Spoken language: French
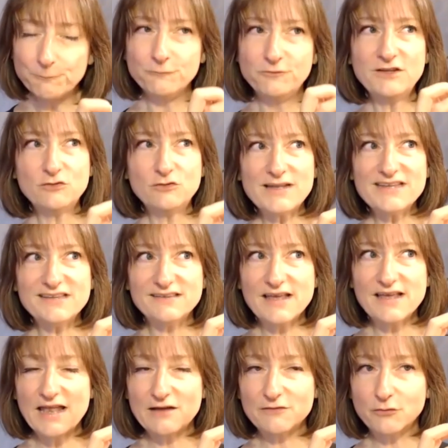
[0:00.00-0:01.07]
Visualiser
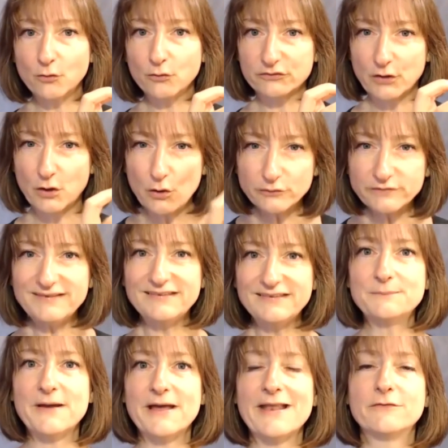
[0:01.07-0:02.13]
à l'avance,
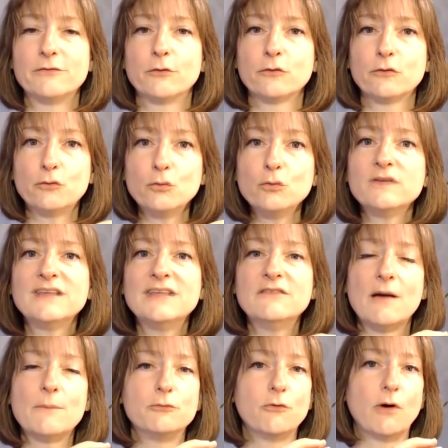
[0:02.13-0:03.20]
anticiper à l'avance tout ce qui
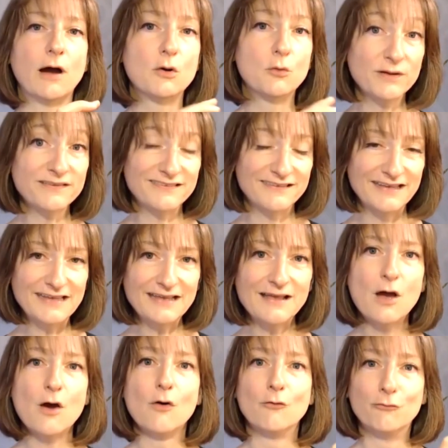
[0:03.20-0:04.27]
va pouvoir coincer
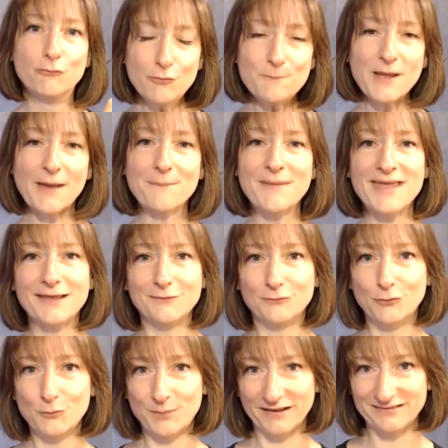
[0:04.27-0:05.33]
vous permet
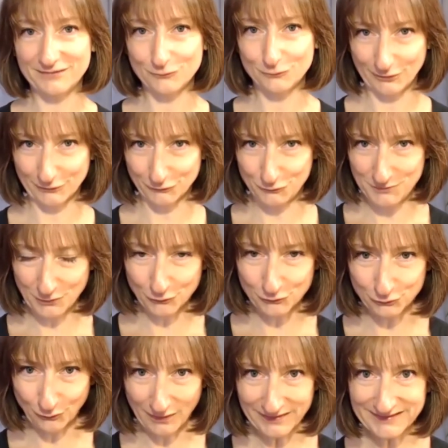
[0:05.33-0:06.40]
de passer au point numéro
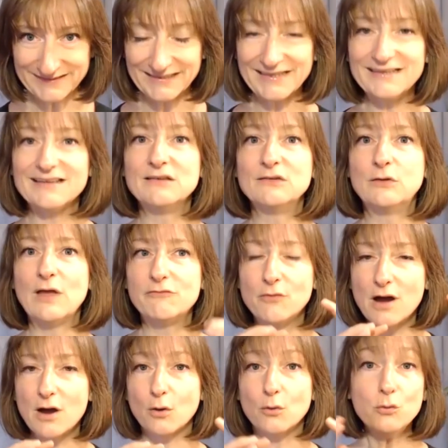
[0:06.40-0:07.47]
3, qui est
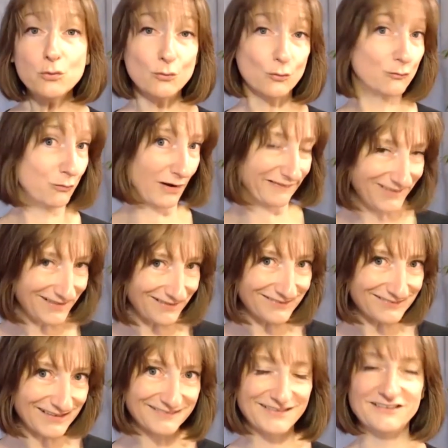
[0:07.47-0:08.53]
d'avoir une, voire des
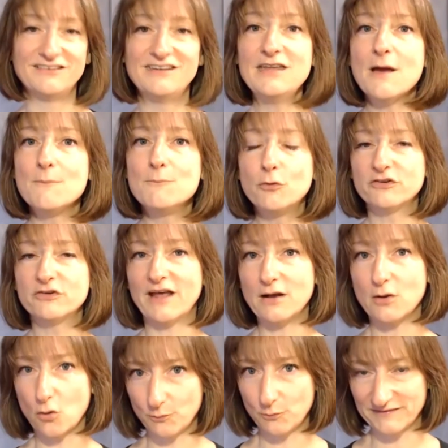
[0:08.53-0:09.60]
stratégies pour
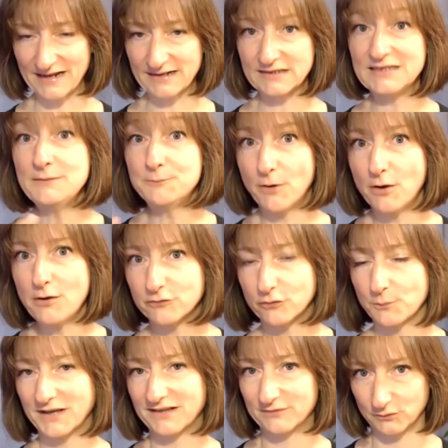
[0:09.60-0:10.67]
chaque obstacle qui peuvent
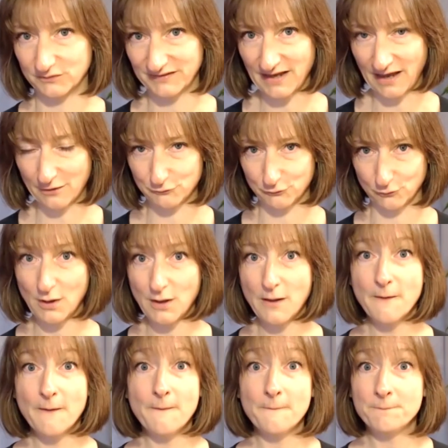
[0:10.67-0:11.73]
se présenter à vous.
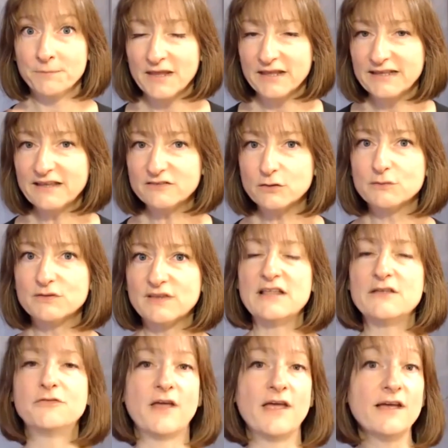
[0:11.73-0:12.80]
Qu'est-ce que vous
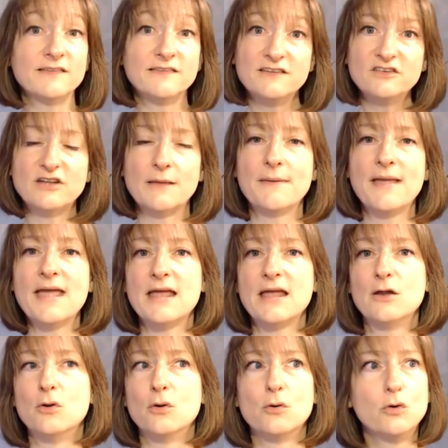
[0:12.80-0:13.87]
allez faire si jamais
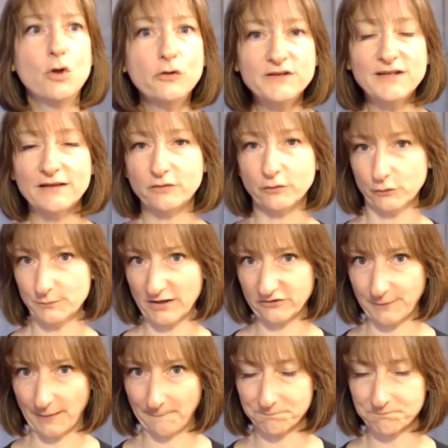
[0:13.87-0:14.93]
euh, l'ordinateur ne
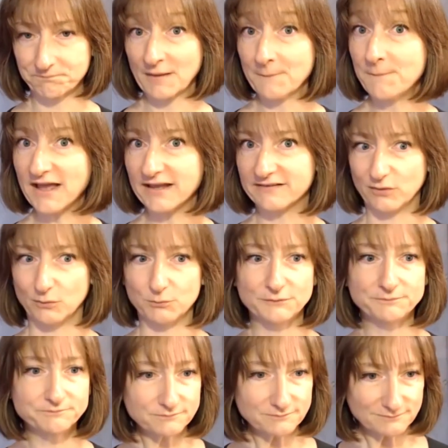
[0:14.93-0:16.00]
marche pas, par exemple